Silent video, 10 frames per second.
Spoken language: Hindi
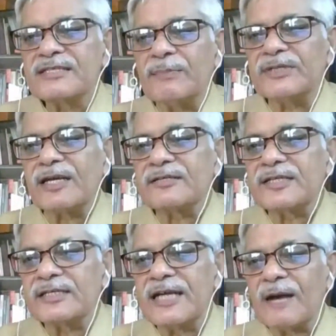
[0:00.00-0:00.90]
सब तक
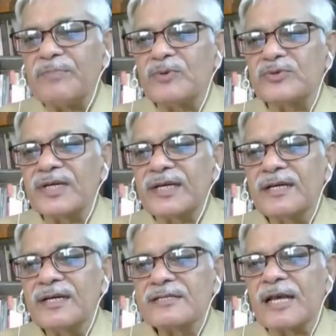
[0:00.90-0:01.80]
शिक्षा पहुंचे
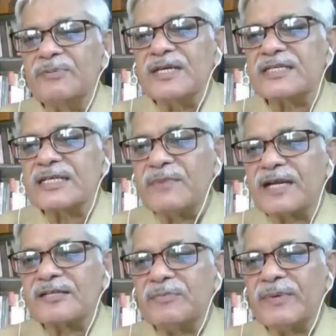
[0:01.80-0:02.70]
सभी
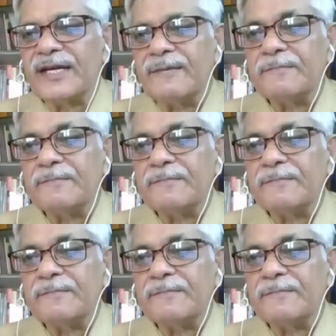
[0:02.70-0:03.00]
समर्थ बने